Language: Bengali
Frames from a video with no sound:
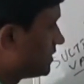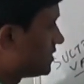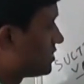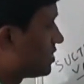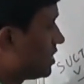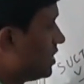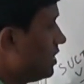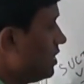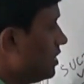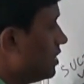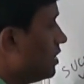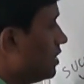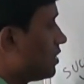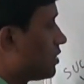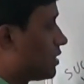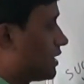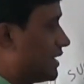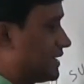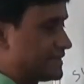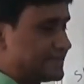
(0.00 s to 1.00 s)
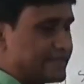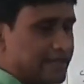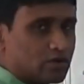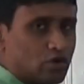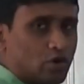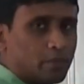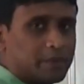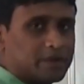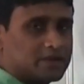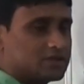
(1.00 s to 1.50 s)
পিস্টন গ্যাসকে
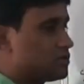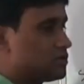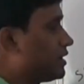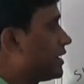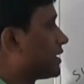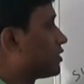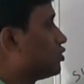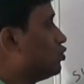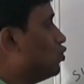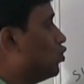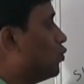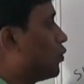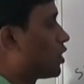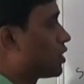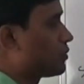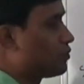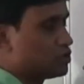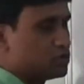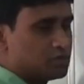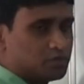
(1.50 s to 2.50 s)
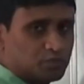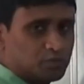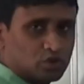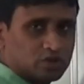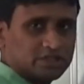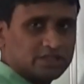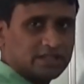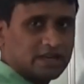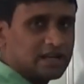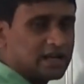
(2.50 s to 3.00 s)
কম্প্রেস করে একদম উপরে
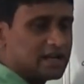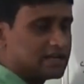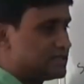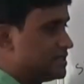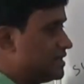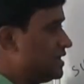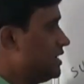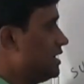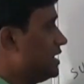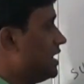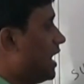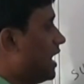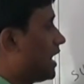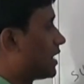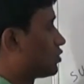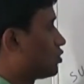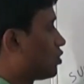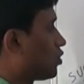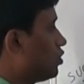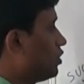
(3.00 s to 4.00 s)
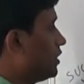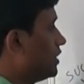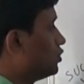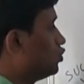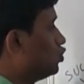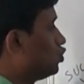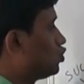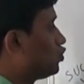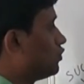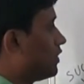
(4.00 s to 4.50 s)
পজিশনে আছে আর তখন এই
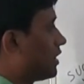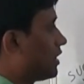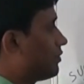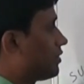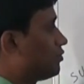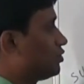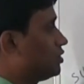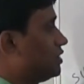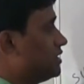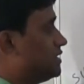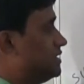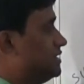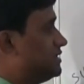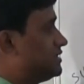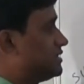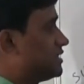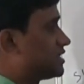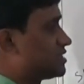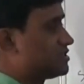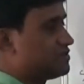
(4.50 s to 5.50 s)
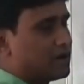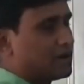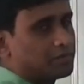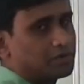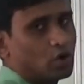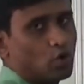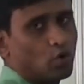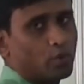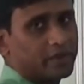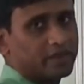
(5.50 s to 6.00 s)
দুটো বাল্বের মধ্যে ডিসচার্জ
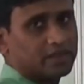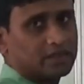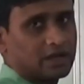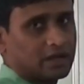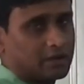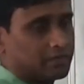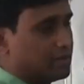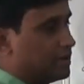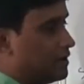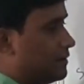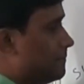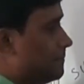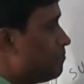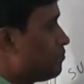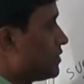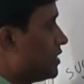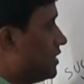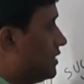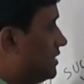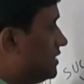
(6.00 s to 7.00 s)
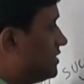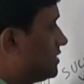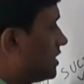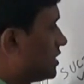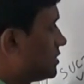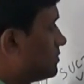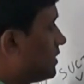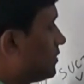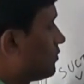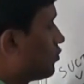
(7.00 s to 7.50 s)
বাল্বটা ওপেন থাকবে
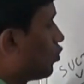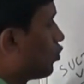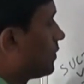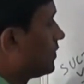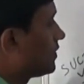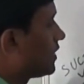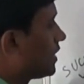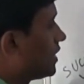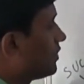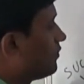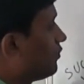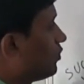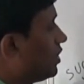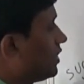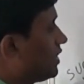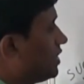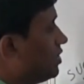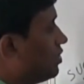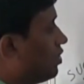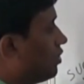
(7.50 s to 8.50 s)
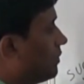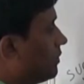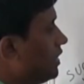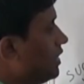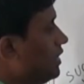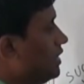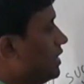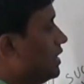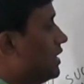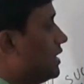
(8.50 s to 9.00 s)
ডিসচার্জ বাল্ব ওপেন থাকার ফলে কি হবে
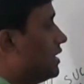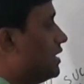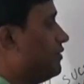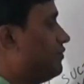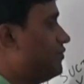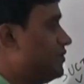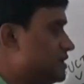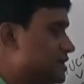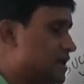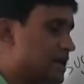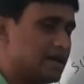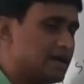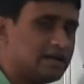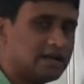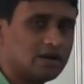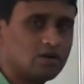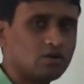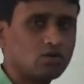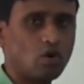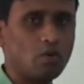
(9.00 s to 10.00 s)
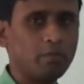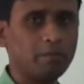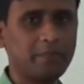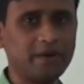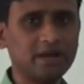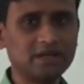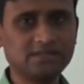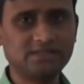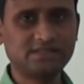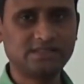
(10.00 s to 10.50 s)
রেফ্রিজারেন্টটা
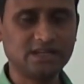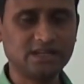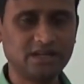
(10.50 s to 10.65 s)
কম্প্রেস যে